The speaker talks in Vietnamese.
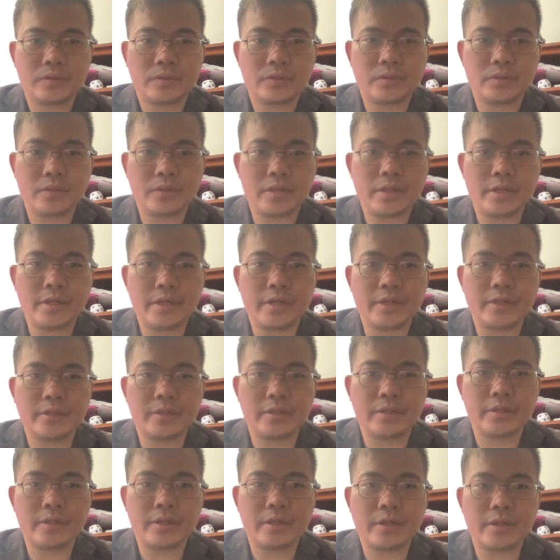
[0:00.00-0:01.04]
đã đến
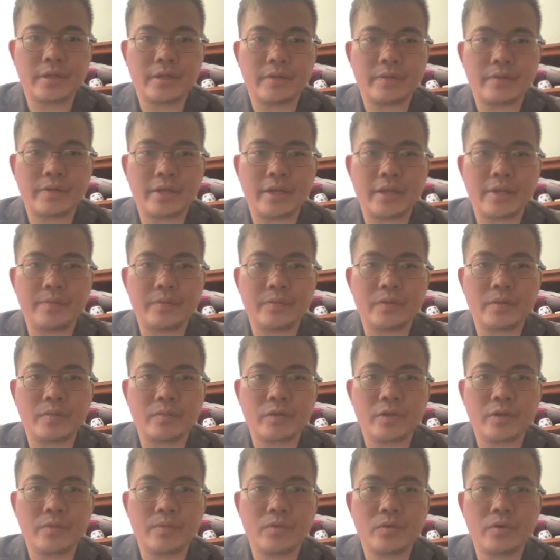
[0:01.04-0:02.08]
à, đã làm trong
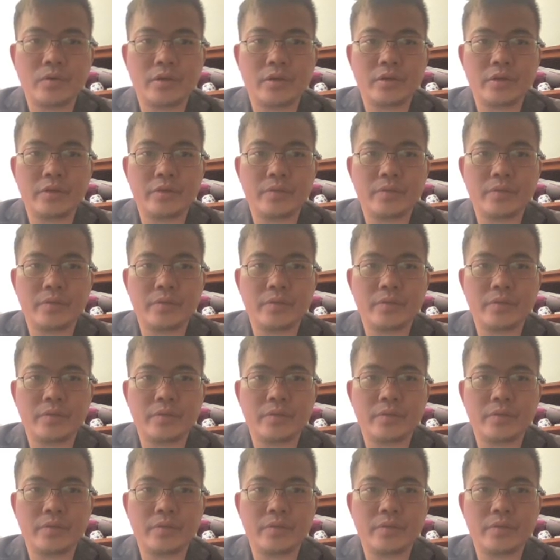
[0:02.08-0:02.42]
cái à,